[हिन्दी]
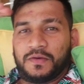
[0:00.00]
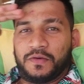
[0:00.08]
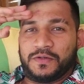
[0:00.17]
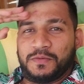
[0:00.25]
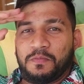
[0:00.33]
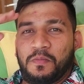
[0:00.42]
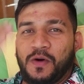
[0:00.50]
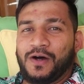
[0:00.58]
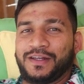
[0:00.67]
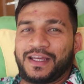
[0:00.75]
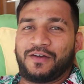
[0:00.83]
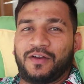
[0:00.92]
good
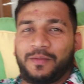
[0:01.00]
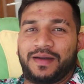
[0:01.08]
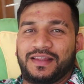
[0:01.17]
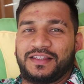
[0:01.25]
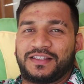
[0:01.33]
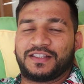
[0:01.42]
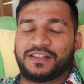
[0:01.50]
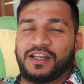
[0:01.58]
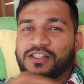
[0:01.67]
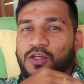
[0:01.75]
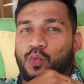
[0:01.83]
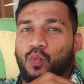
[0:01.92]
morning everybody this is
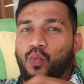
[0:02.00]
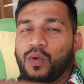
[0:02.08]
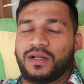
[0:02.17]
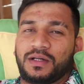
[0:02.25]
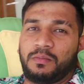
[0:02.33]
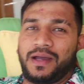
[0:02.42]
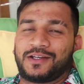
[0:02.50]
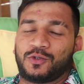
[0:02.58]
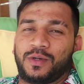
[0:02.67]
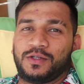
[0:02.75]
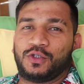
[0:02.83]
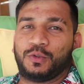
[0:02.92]
Nilesh welcome back to
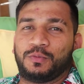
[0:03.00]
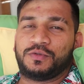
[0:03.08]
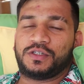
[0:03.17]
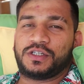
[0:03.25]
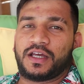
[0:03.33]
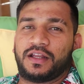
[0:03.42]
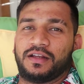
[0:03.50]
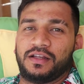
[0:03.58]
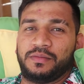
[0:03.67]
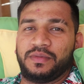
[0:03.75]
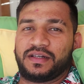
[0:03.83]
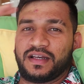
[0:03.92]
my youtube channel
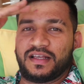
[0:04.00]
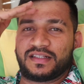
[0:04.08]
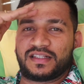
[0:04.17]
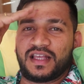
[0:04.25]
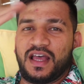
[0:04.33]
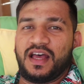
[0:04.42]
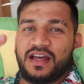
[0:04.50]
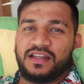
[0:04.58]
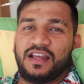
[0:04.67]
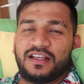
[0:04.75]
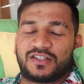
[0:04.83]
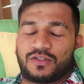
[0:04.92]
limitless
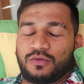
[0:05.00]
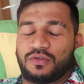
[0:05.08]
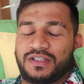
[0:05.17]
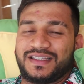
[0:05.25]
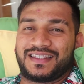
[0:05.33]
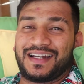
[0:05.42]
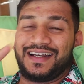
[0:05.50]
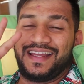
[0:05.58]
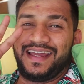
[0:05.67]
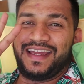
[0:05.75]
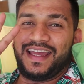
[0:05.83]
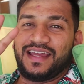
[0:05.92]
Nilesh so this is the
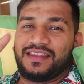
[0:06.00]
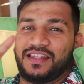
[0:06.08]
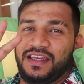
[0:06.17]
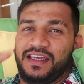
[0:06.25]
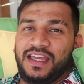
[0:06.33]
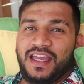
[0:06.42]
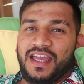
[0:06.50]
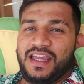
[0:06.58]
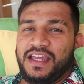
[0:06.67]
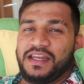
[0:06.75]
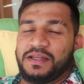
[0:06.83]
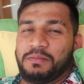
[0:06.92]
day थ्री
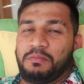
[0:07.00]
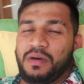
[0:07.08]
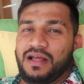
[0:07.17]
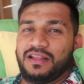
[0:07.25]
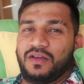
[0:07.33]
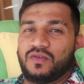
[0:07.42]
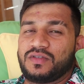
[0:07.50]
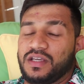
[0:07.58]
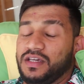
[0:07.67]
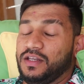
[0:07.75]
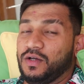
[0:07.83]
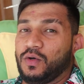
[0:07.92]
इन
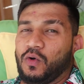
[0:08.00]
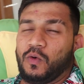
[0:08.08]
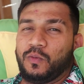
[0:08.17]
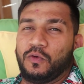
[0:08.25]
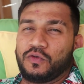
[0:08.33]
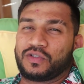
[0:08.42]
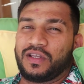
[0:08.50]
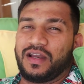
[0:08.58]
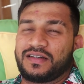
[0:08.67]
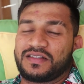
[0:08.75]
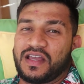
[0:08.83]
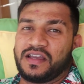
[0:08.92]
मालदीव इन ओब्लू
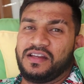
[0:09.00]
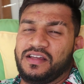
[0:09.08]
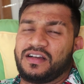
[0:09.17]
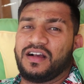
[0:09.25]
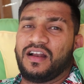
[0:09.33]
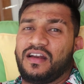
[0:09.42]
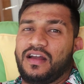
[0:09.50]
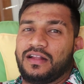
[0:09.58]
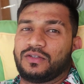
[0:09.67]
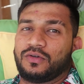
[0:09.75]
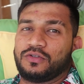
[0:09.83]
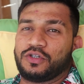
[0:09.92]
सिलेक्ट सांगेली कल
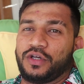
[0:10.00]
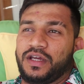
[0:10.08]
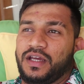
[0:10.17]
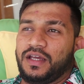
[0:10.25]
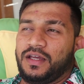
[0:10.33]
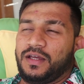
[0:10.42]
रात को जो है